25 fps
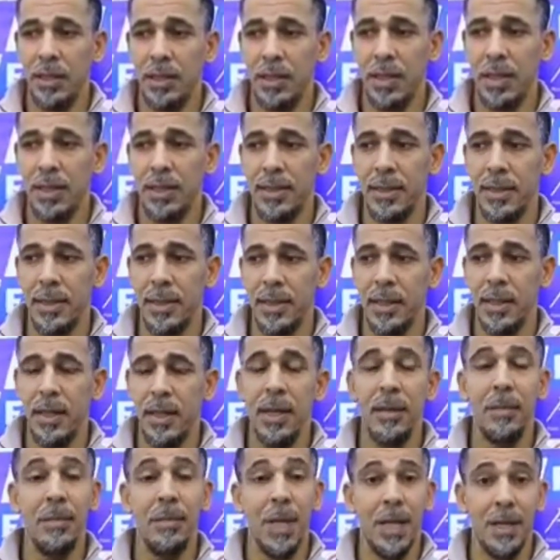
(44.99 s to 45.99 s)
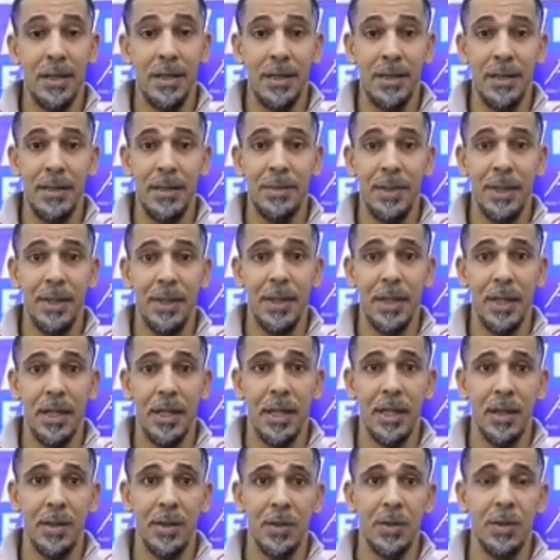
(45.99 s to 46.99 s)
جلسه بعد تسميته
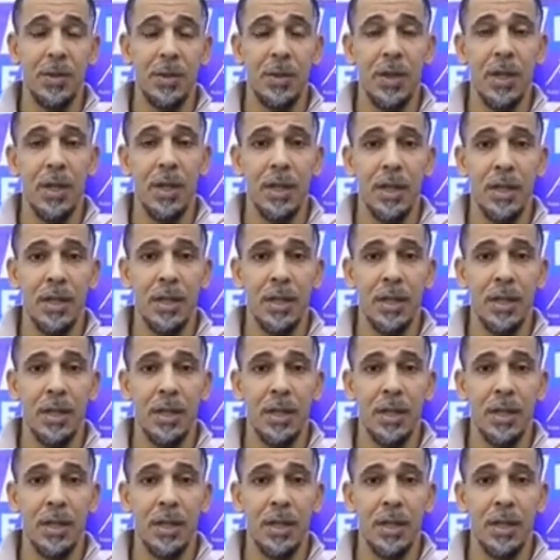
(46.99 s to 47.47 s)
راح تكون هناك